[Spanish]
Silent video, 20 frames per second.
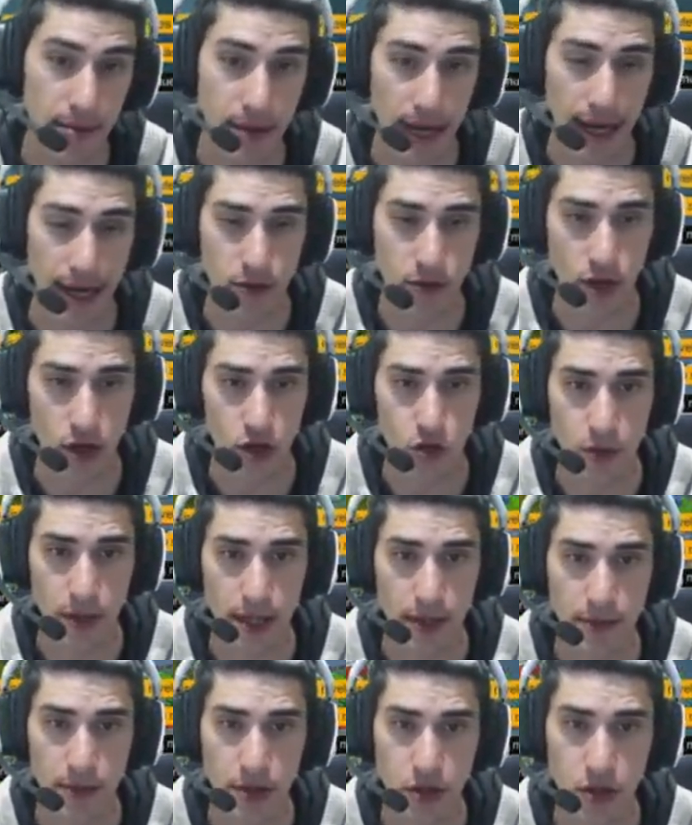Me ha caído una lluvia
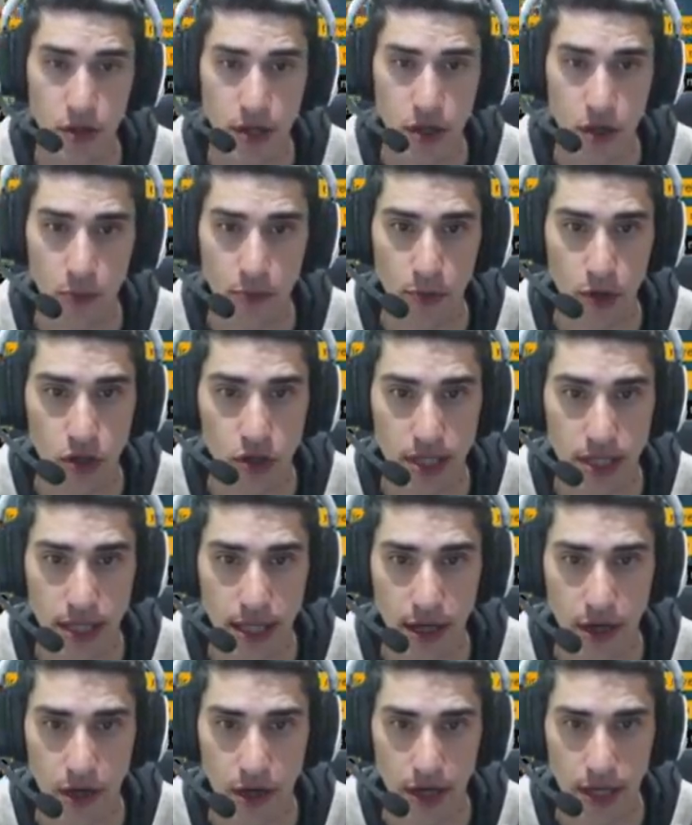de meteoritos por los
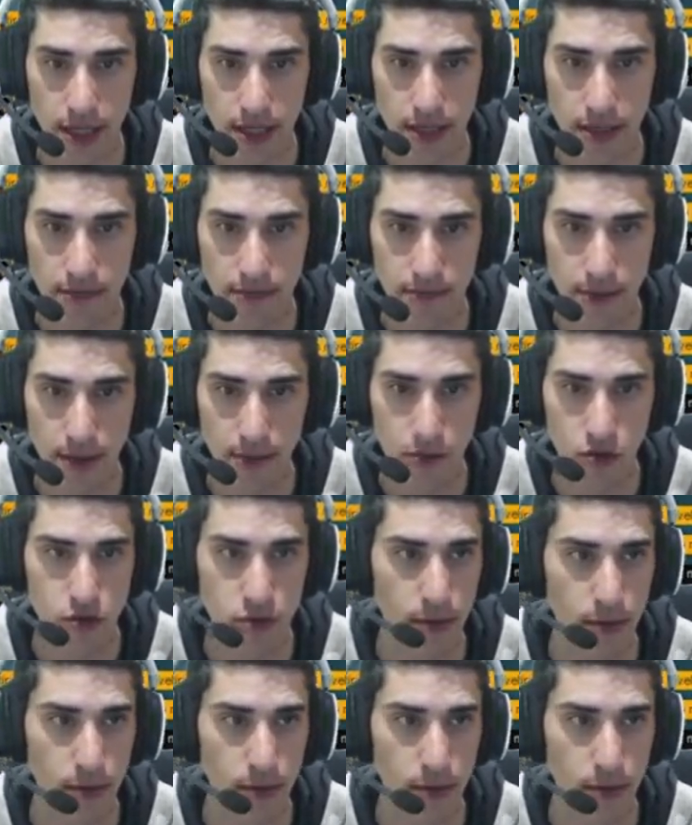exteriores Vamos,